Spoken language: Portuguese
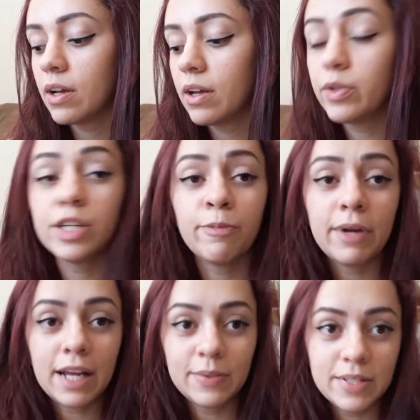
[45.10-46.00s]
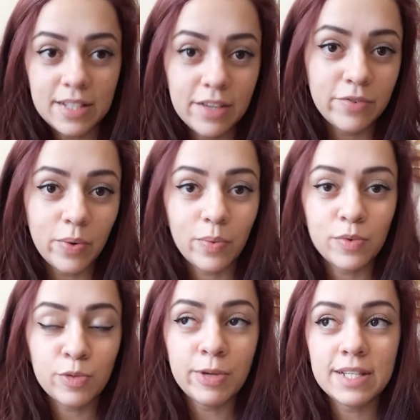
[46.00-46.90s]
Eu tinha parado esse livro
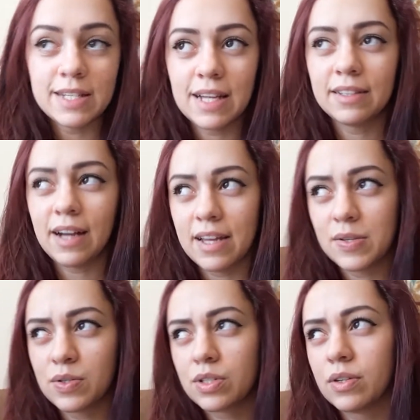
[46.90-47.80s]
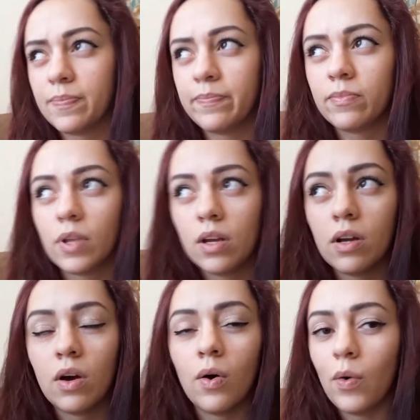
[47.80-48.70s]
alguns meses atrás, acho que
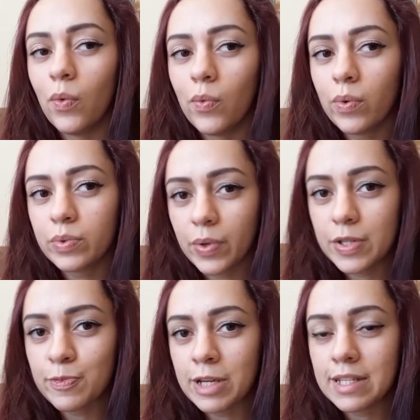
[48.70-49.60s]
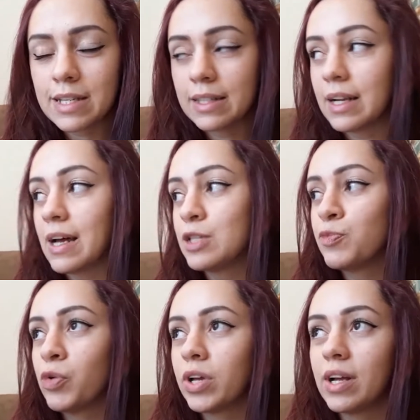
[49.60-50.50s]
um ou dois meses atrás,
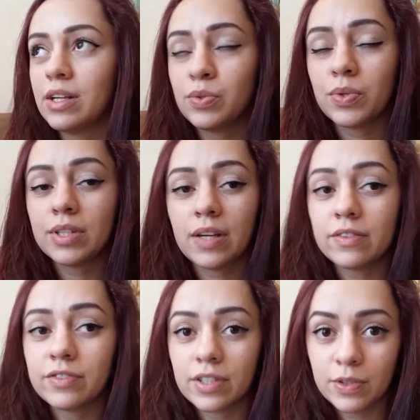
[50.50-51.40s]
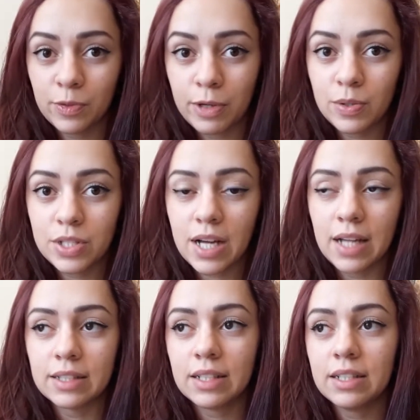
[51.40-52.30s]
porque a leitura tava ficando meio
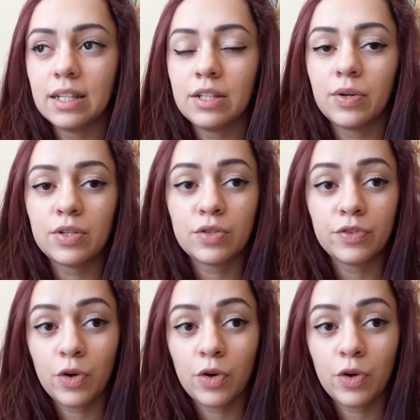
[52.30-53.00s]
chata, e aí eu resolvi